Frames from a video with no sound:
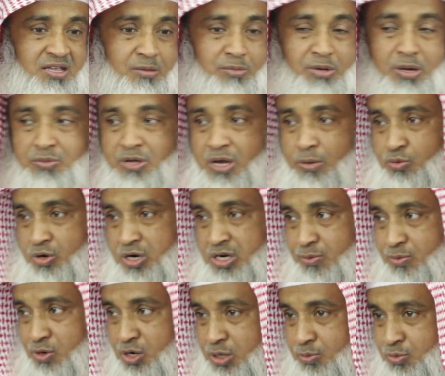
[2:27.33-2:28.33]
ইমামে আবু
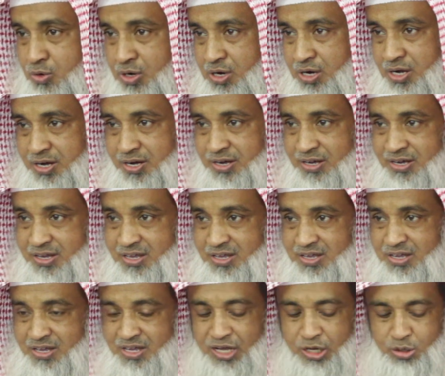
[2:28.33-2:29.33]
হানিব রাহিমল্লাহ
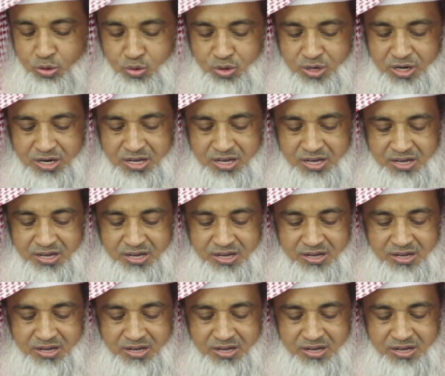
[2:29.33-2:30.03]
এই দুটাকে